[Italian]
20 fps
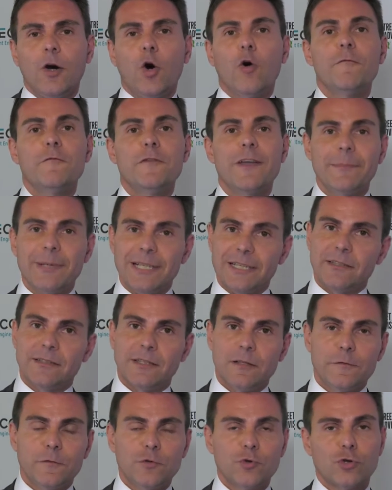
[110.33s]

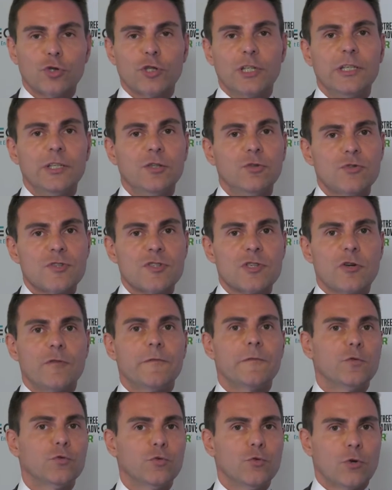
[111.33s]
Ovviamente il futuro dell'industria è
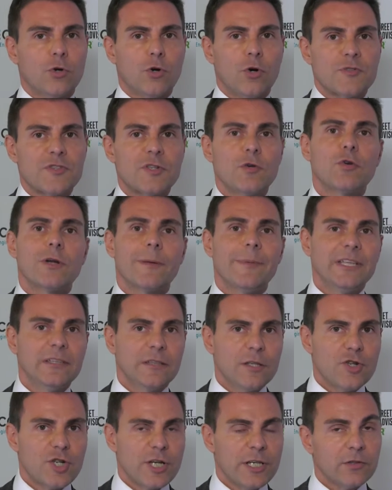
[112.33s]
un futuro
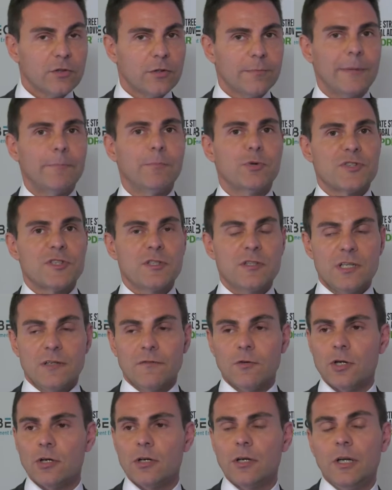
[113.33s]
sicuramente incerto ma
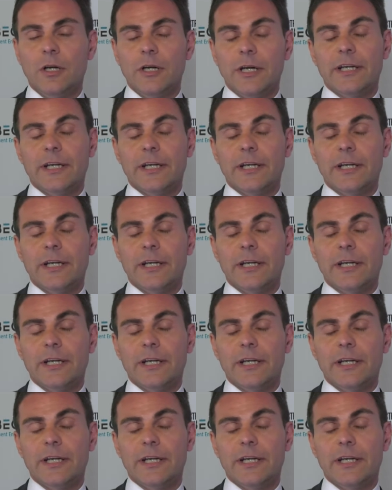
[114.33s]
positivo